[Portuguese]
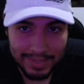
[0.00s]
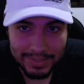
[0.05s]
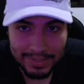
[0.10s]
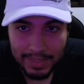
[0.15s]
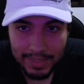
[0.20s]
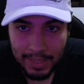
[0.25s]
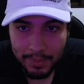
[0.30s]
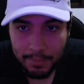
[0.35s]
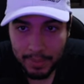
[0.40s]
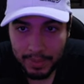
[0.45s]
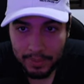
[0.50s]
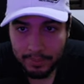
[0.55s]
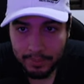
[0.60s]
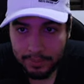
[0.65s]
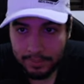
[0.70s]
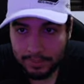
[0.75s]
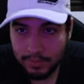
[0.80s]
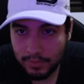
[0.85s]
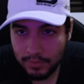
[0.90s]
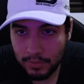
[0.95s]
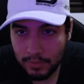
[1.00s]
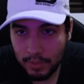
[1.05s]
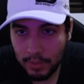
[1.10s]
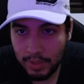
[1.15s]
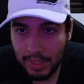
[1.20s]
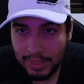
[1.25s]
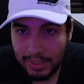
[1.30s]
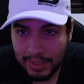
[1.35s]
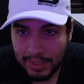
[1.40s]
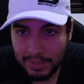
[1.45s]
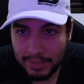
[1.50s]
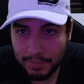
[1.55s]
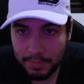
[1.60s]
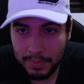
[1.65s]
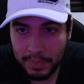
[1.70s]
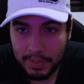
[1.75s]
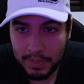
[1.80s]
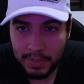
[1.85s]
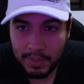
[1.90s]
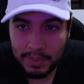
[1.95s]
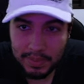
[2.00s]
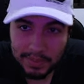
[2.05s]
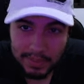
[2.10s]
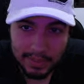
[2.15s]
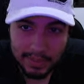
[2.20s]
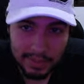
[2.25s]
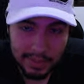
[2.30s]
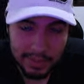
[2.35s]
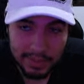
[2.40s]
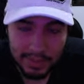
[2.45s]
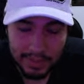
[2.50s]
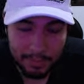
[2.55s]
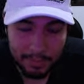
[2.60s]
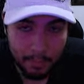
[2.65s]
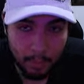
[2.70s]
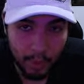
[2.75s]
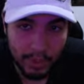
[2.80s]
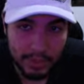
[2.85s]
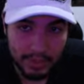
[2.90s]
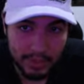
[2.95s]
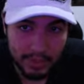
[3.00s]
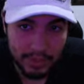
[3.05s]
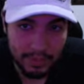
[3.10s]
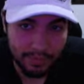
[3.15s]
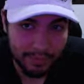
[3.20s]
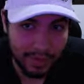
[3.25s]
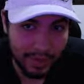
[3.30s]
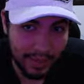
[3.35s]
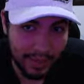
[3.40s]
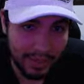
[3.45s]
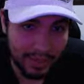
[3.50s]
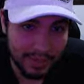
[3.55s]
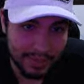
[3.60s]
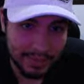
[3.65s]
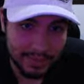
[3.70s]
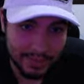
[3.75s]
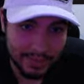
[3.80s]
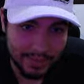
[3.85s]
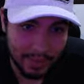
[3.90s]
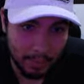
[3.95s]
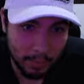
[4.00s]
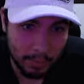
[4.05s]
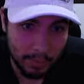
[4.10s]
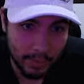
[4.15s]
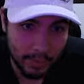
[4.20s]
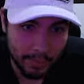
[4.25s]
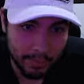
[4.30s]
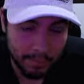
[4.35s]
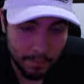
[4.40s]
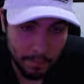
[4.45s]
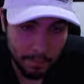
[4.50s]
Aqui é B. Só dá attack speed, é pouca gente que faz, vai pro B.